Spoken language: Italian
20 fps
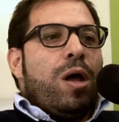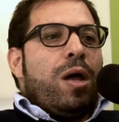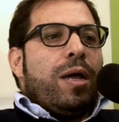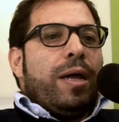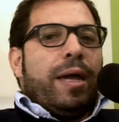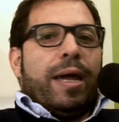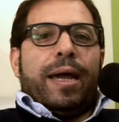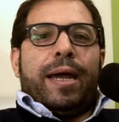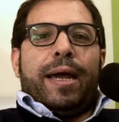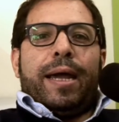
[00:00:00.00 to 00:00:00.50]

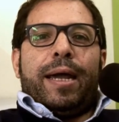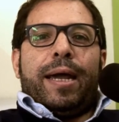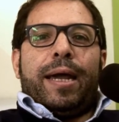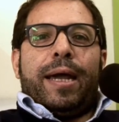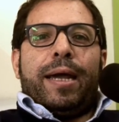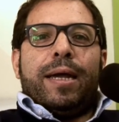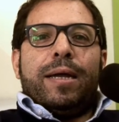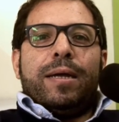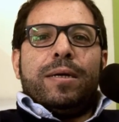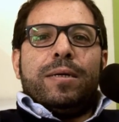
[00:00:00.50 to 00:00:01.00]

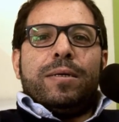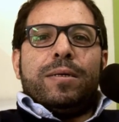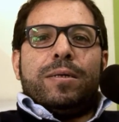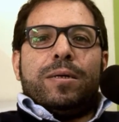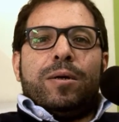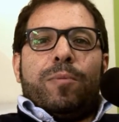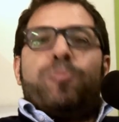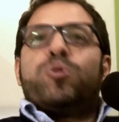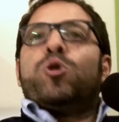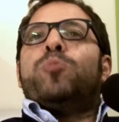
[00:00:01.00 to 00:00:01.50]
e
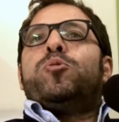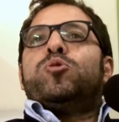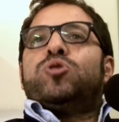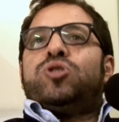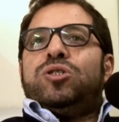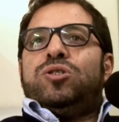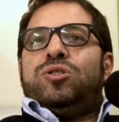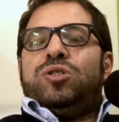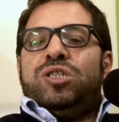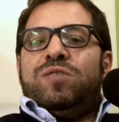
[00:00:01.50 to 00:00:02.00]
eh,
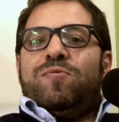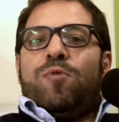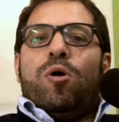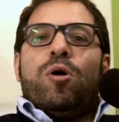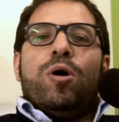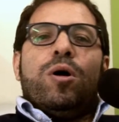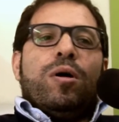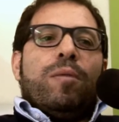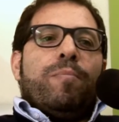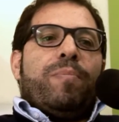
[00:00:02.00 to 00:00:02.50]
propositivo
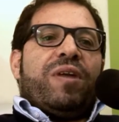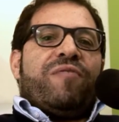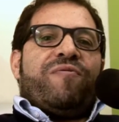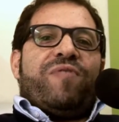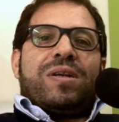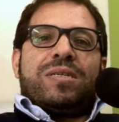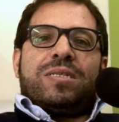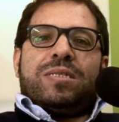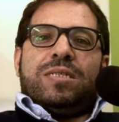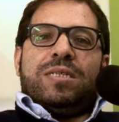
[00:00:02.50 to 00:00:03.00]
per
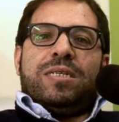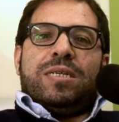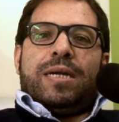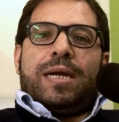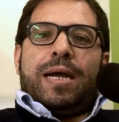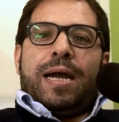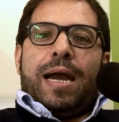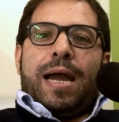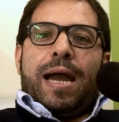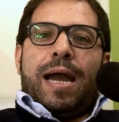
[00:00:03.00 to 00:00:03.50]
far sì
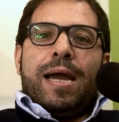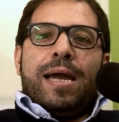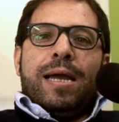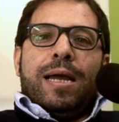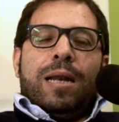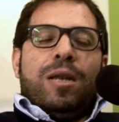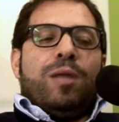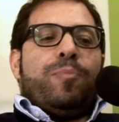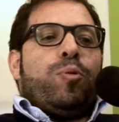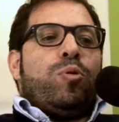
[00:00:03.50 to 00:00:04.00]
che
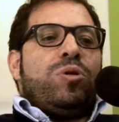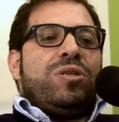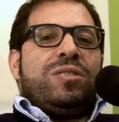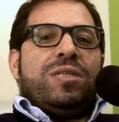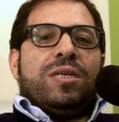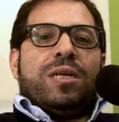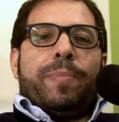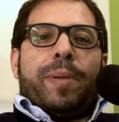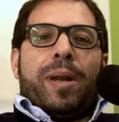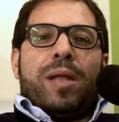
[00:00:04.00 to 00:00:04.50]
le
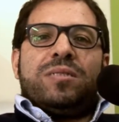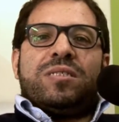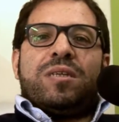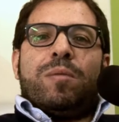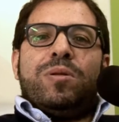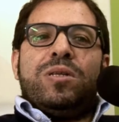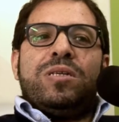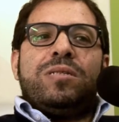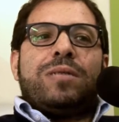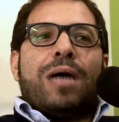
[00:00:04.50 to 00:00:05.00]
politiche per la
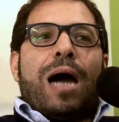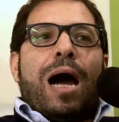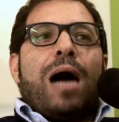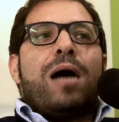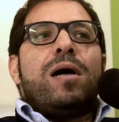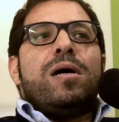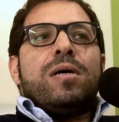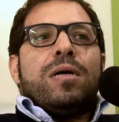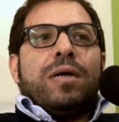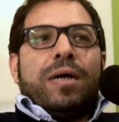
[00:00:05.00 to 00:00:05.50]
disabilità
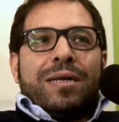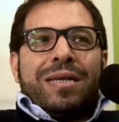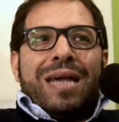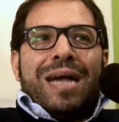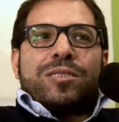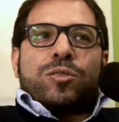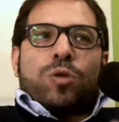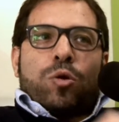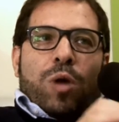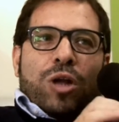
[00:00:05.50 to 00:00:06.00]

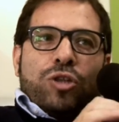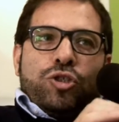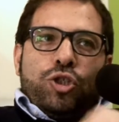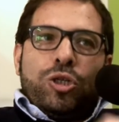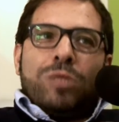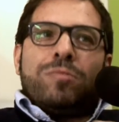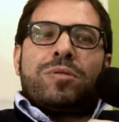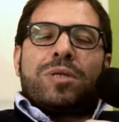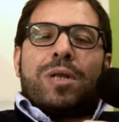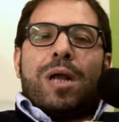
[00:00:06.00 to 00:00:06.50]
riescano a
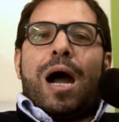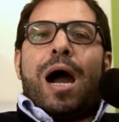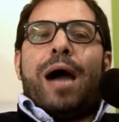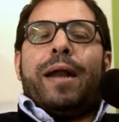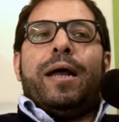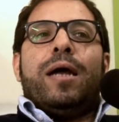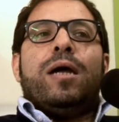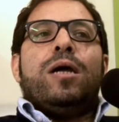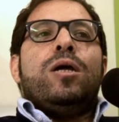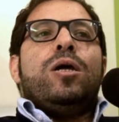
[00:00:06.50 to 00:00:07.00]

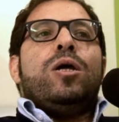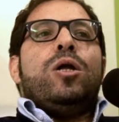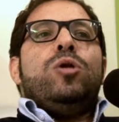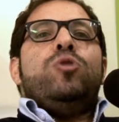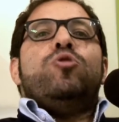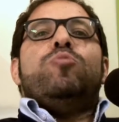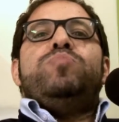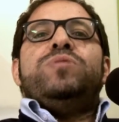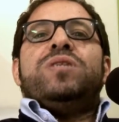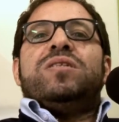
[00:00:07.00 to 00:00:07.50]
centrare gli
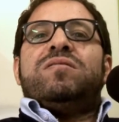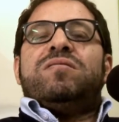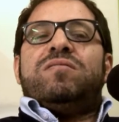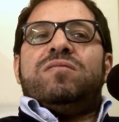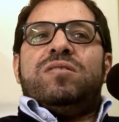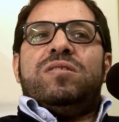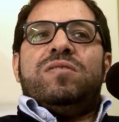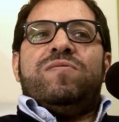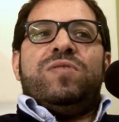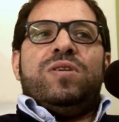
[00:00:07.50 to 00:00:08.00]

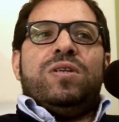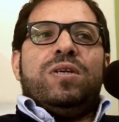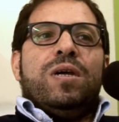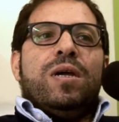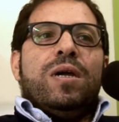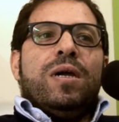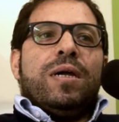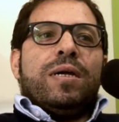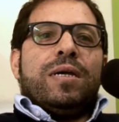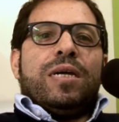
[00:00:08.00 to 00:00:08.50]
obiettivi
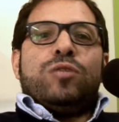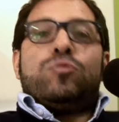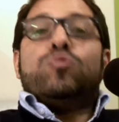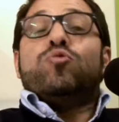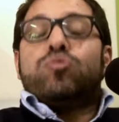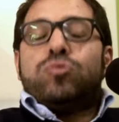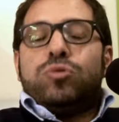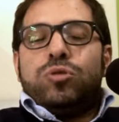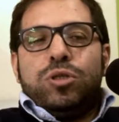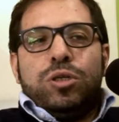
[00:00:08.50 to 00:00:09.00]
che
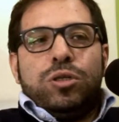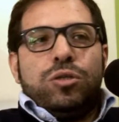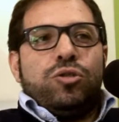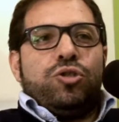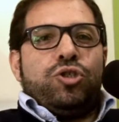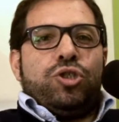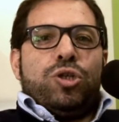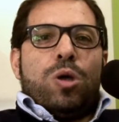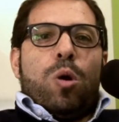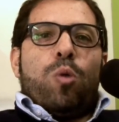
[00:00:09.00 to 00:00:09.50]
tutti
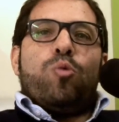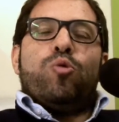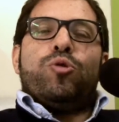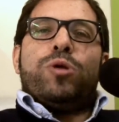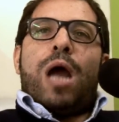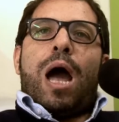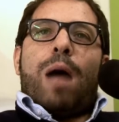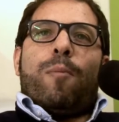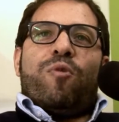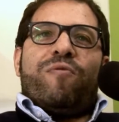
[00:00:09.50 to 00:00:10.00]
ci
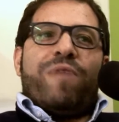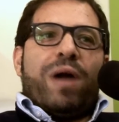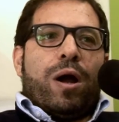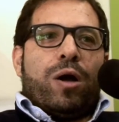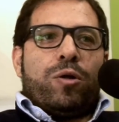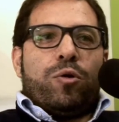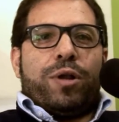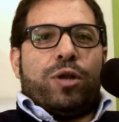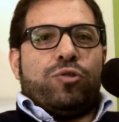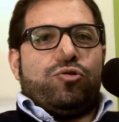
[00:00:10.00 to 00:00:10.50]
auguriamo
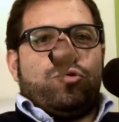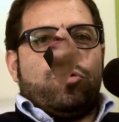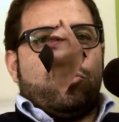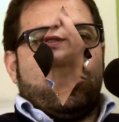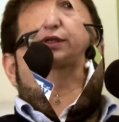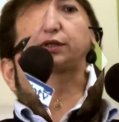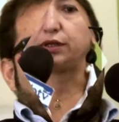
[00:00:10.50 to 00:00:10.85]
vengano raggiunti.